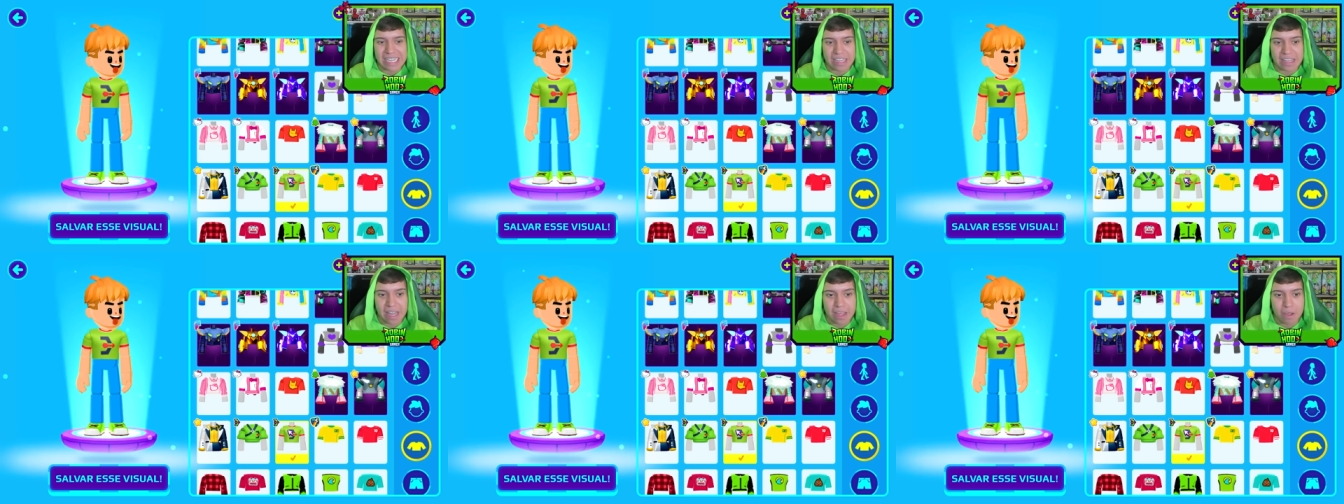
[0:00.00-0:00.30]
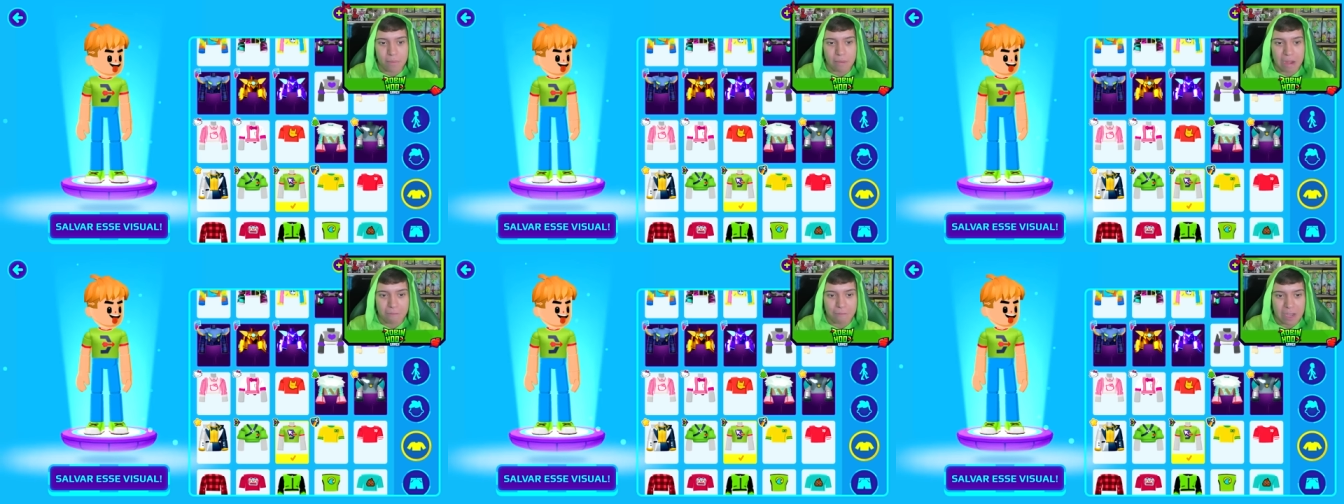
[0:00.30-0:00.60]
que
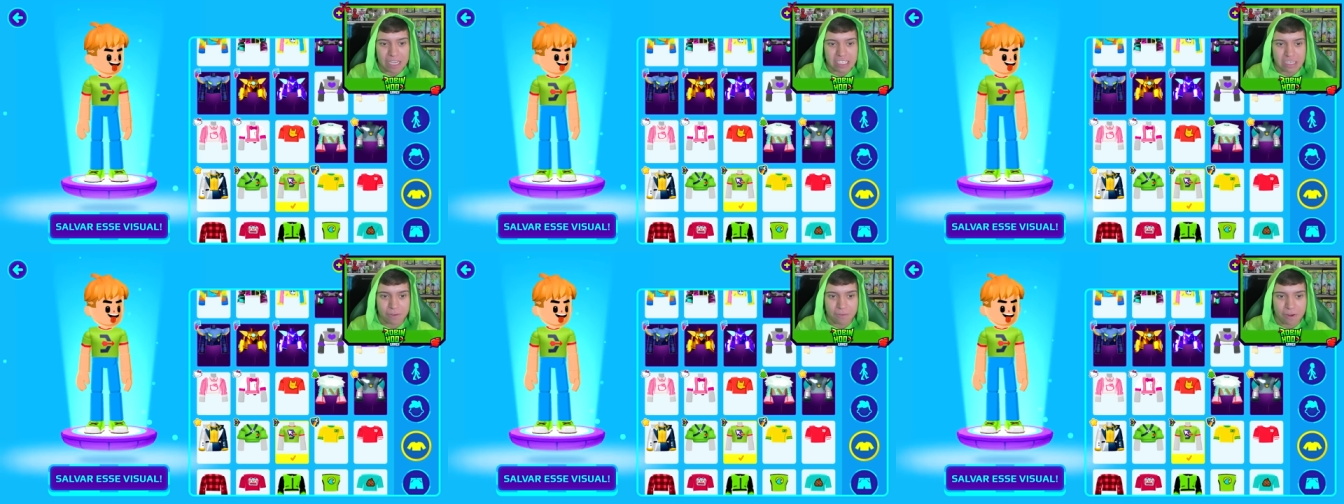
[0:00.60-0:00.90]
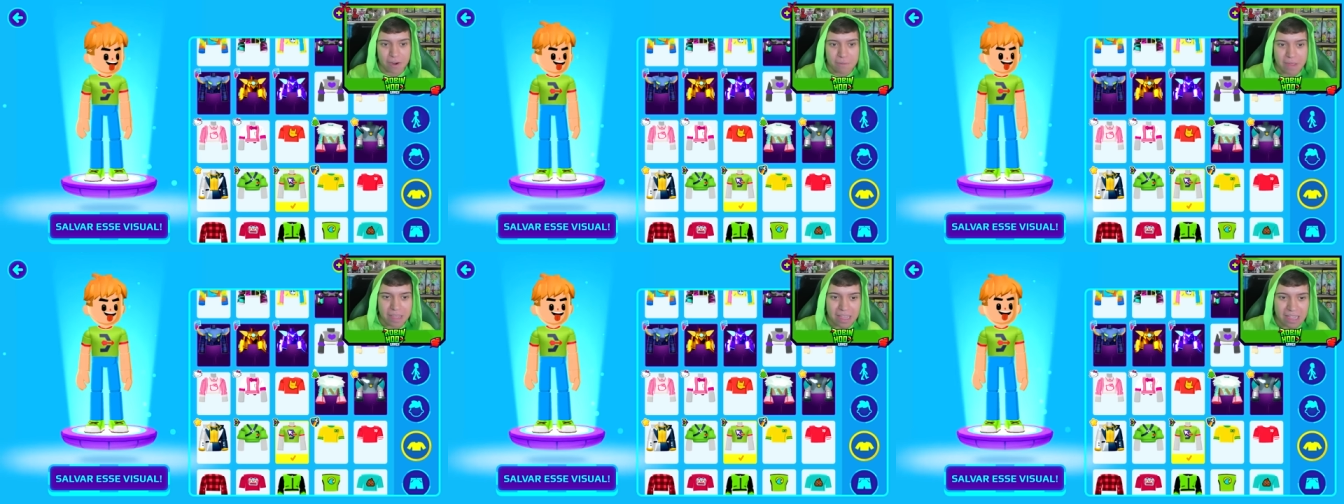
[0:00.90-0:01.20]
tem uma faixa
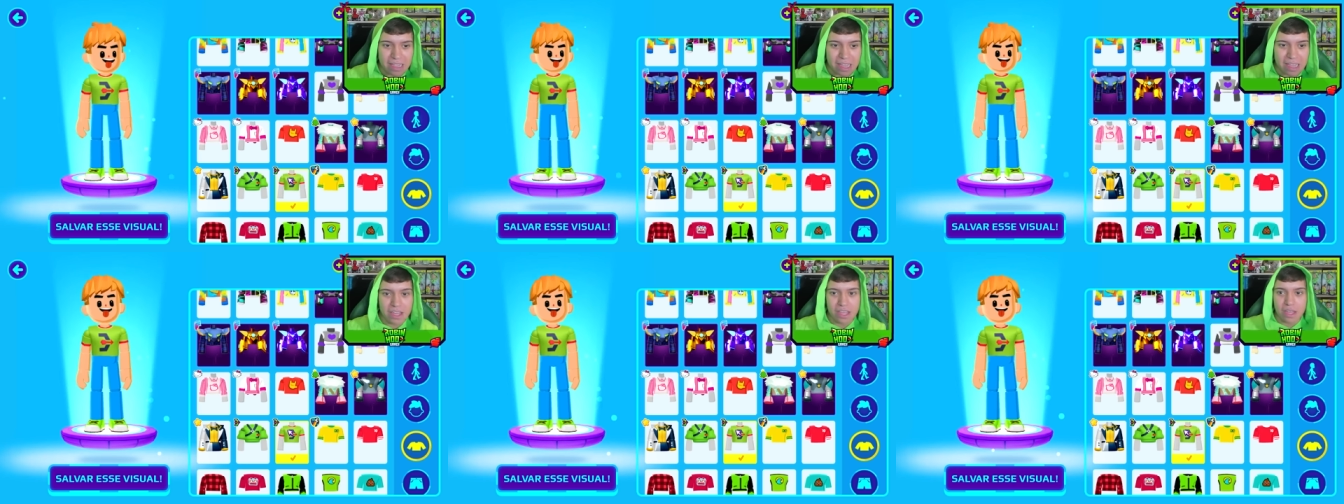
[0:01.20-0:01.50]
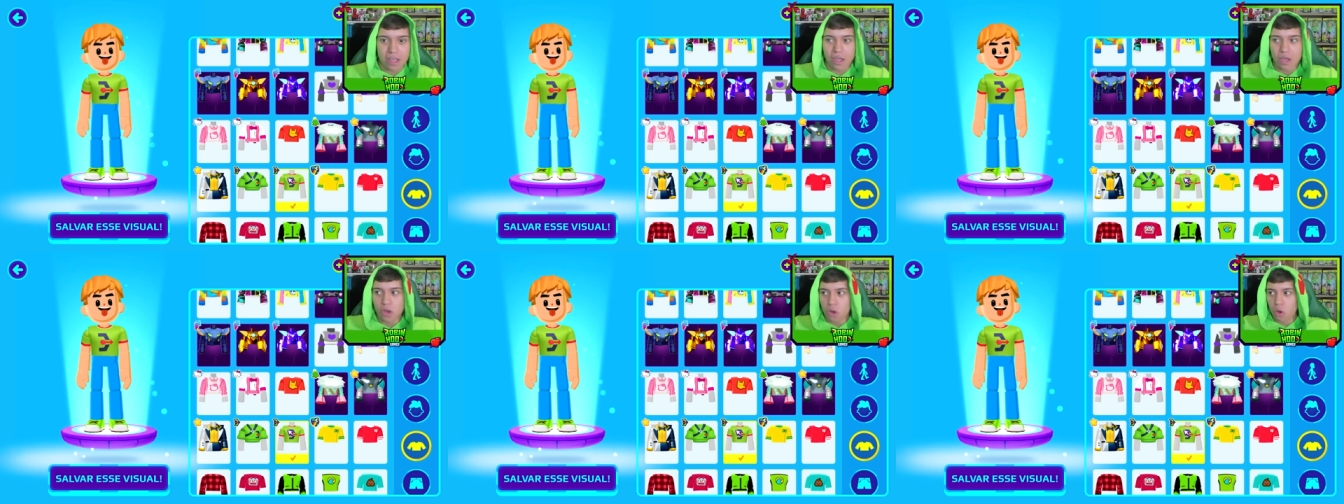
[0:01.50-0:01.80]
vermelha
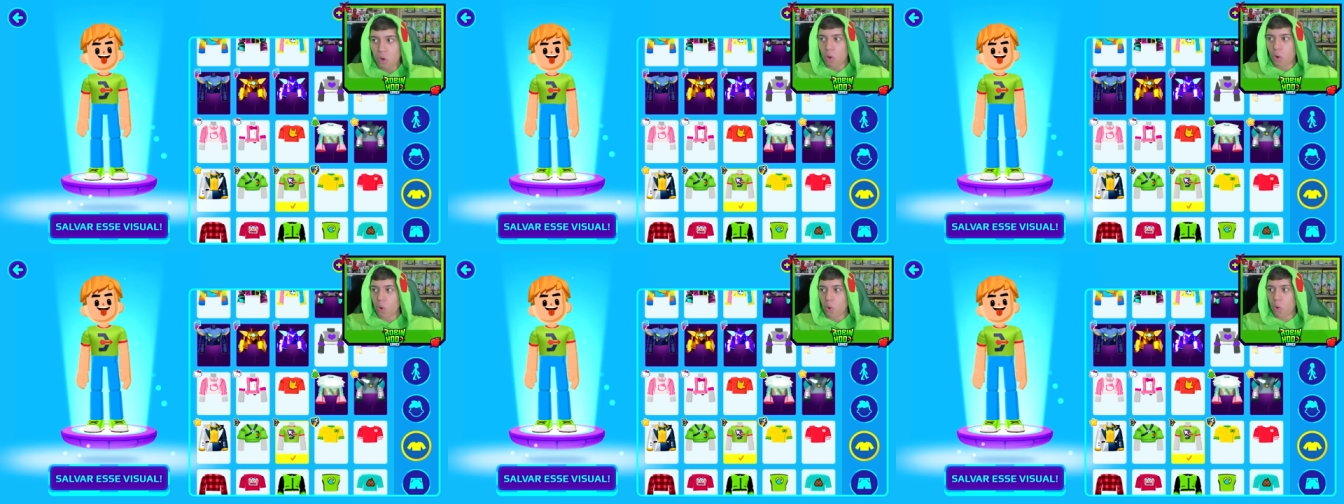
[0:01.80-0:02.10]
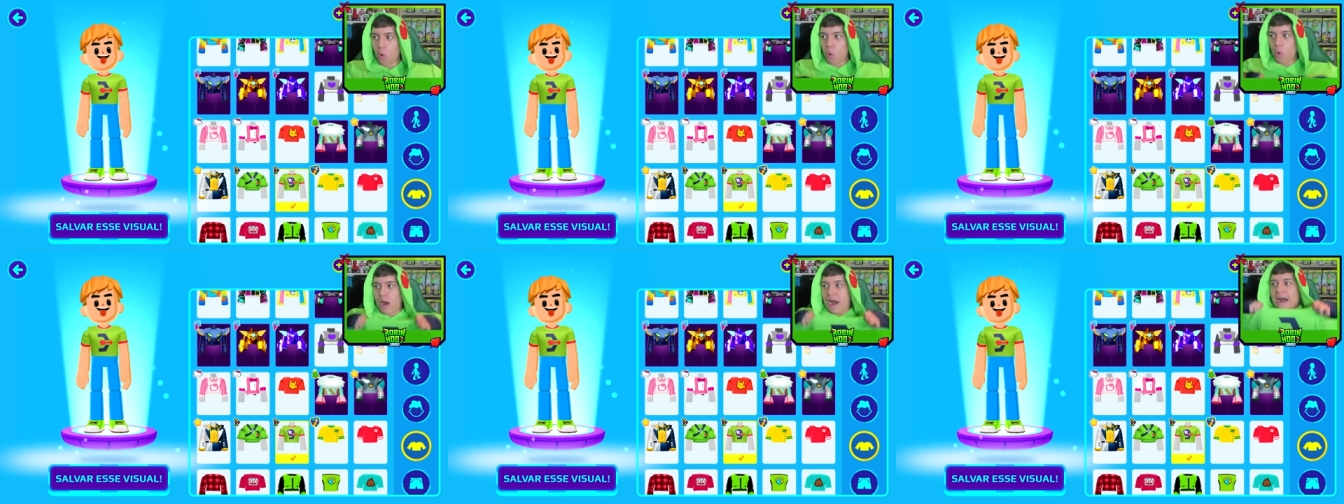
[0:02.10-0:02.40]
e o